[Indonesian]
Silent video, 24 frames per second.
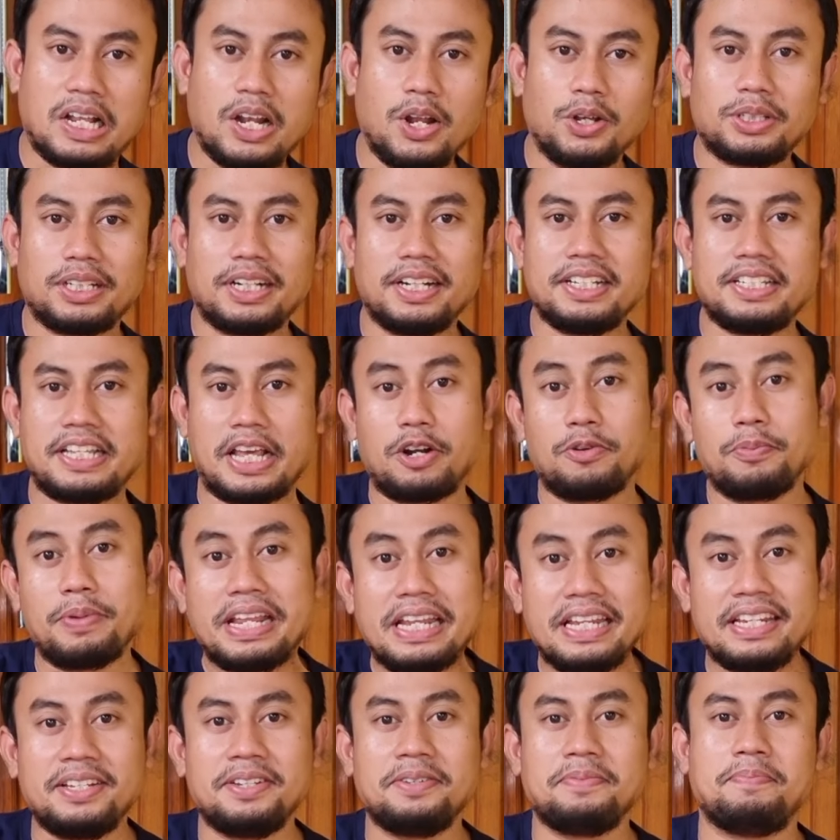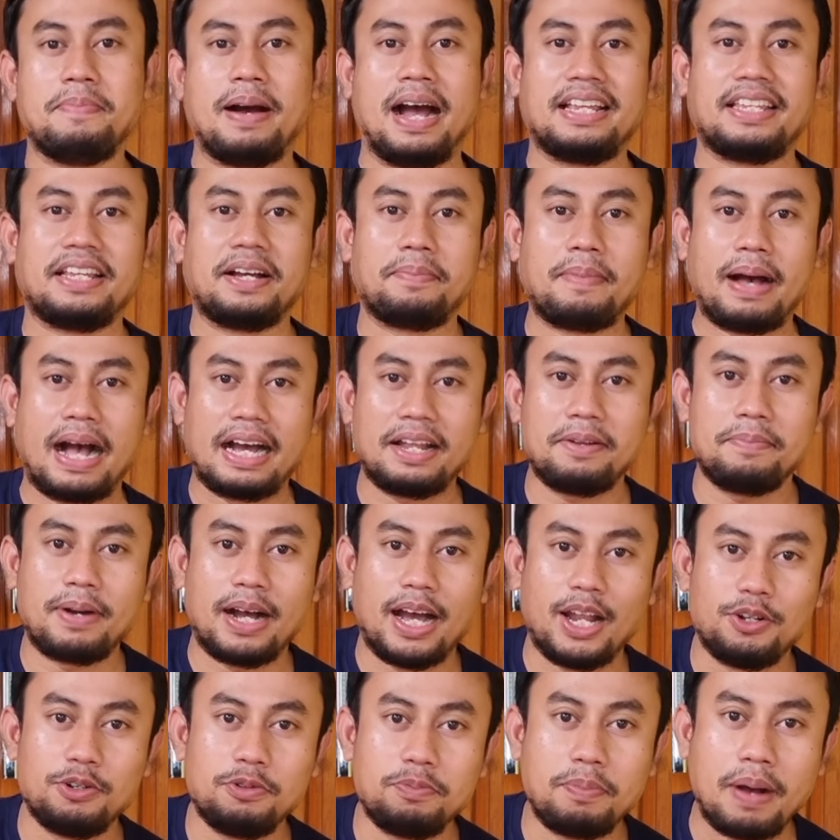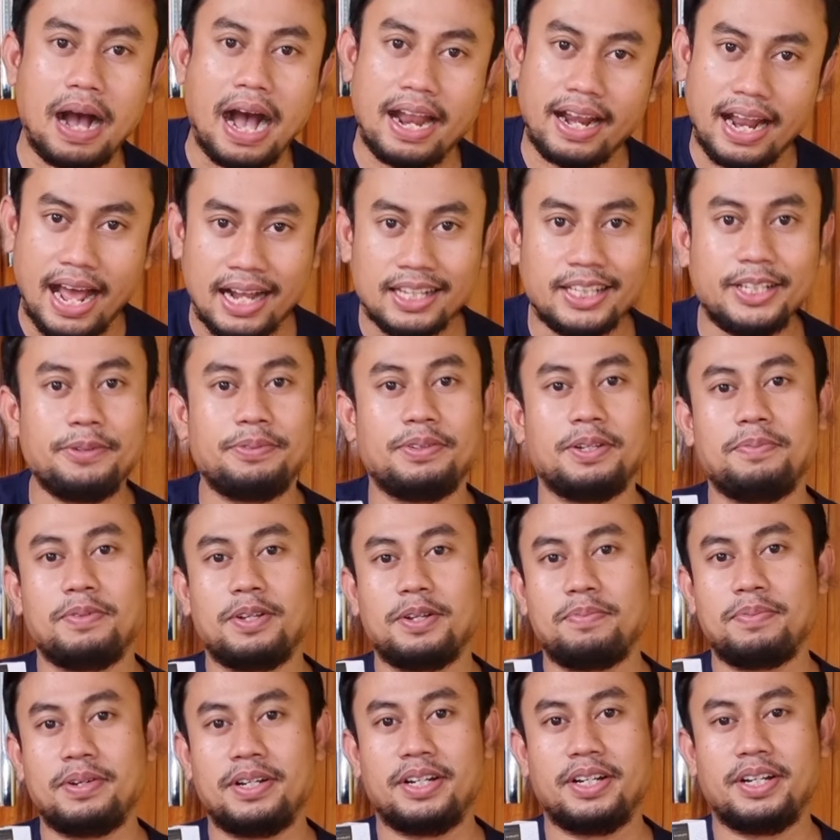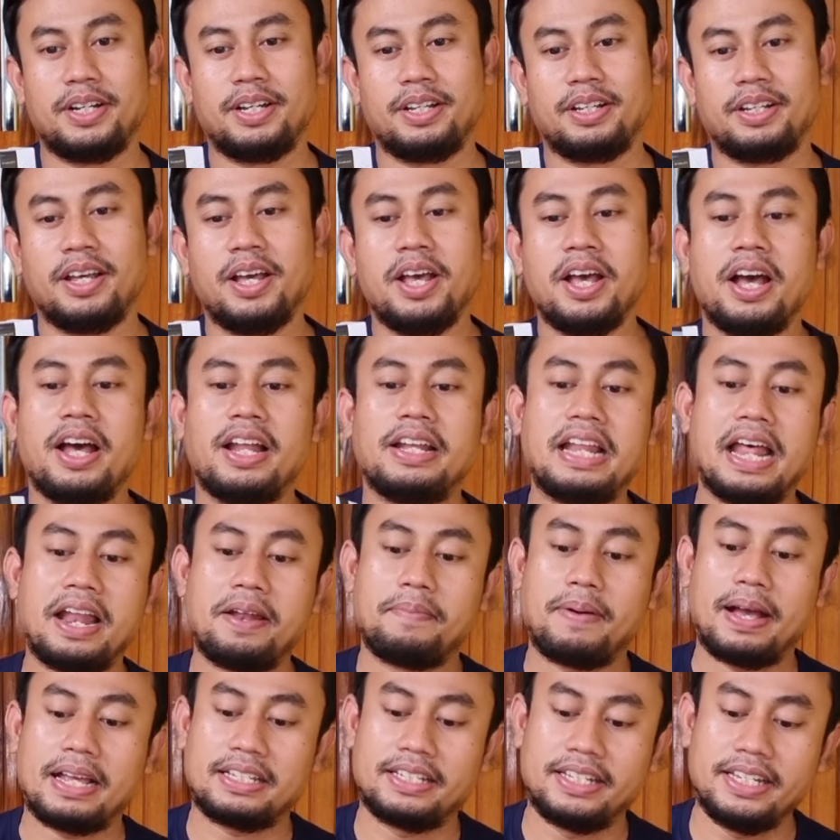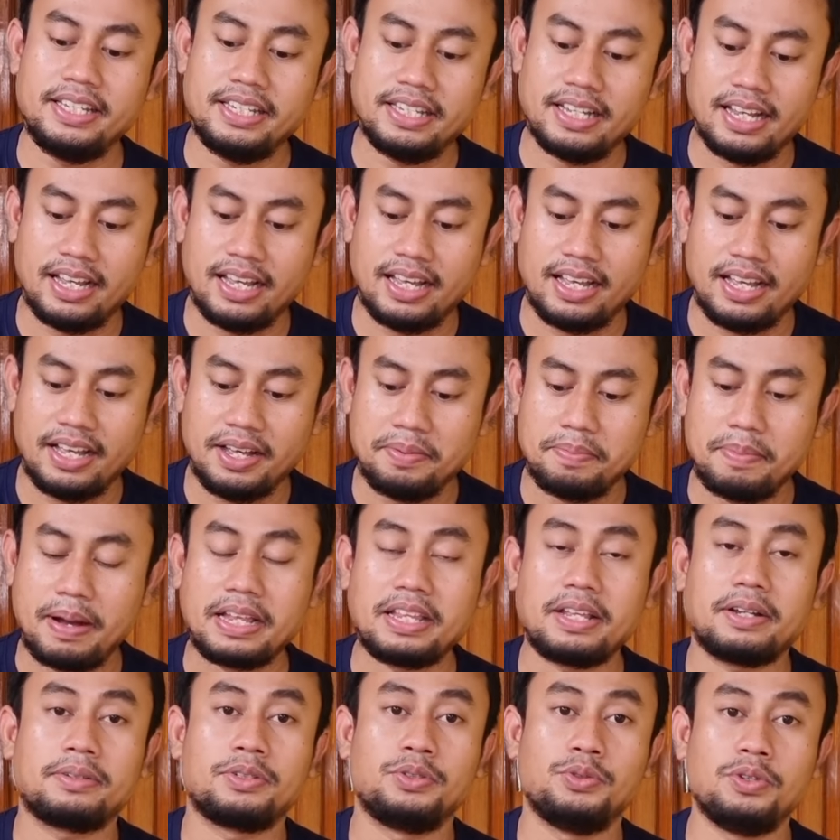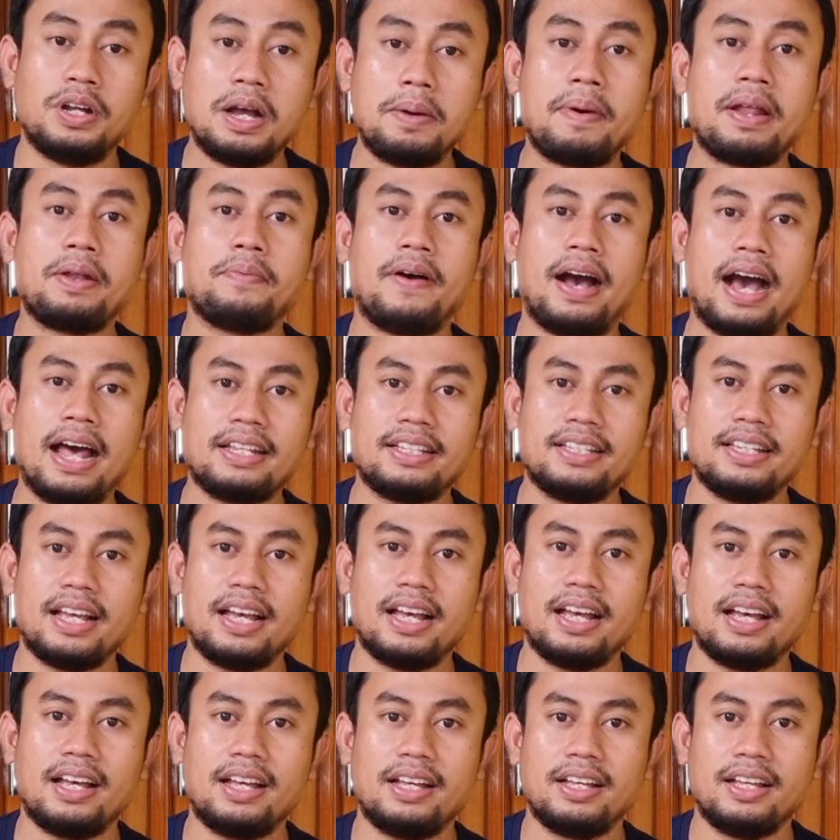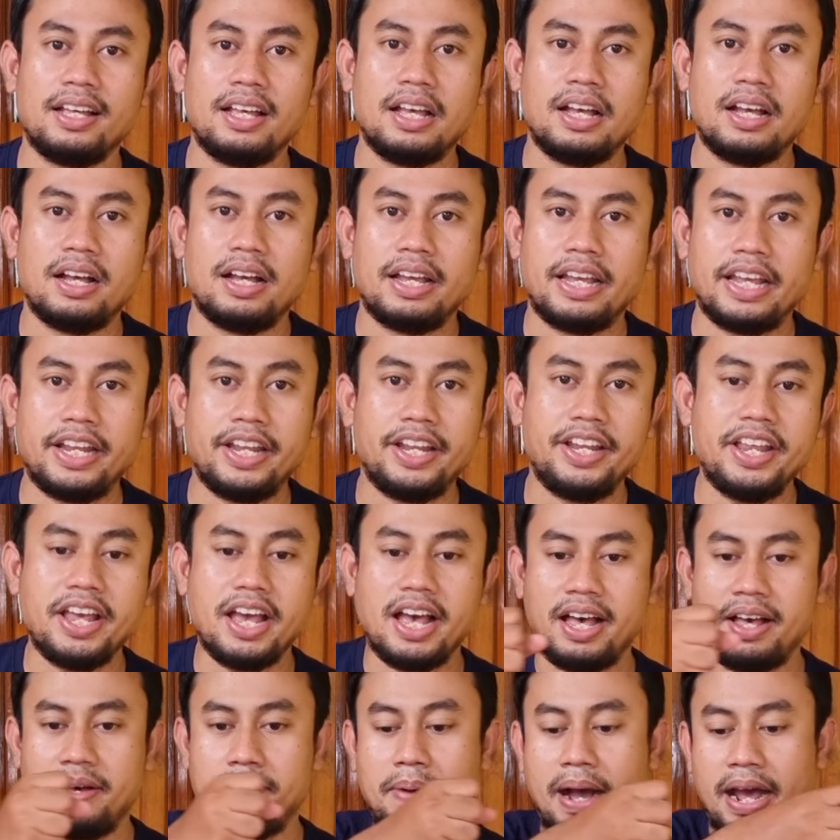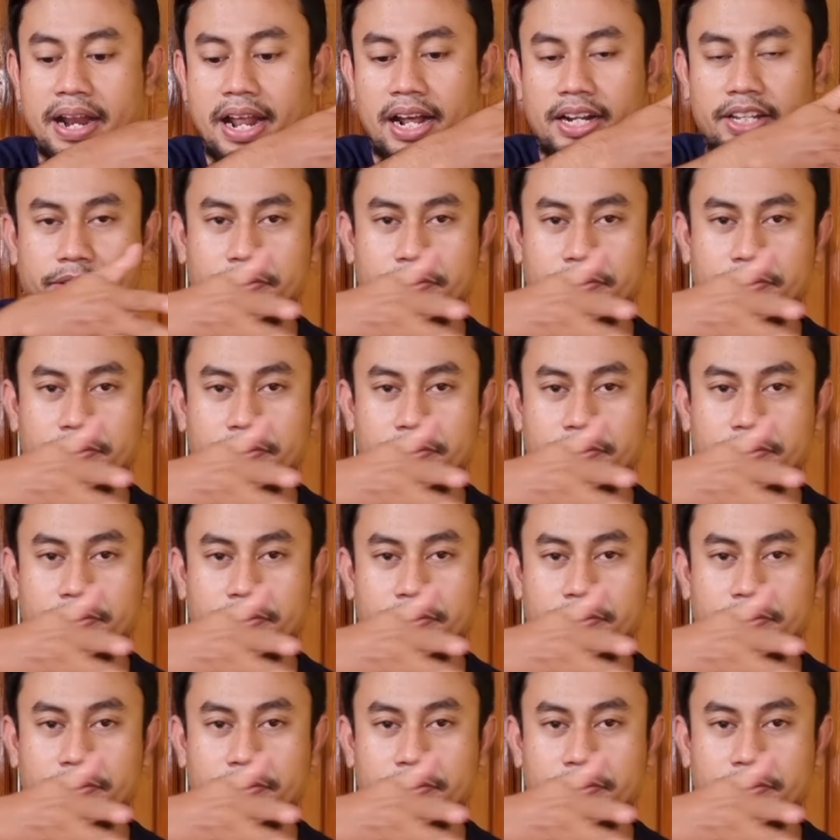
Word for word: Glow Toning Serum ini banyak banget mengandung bahan aktif teman-teman. Dan pastinya banyak juga manfaatnya. Ini dia bahan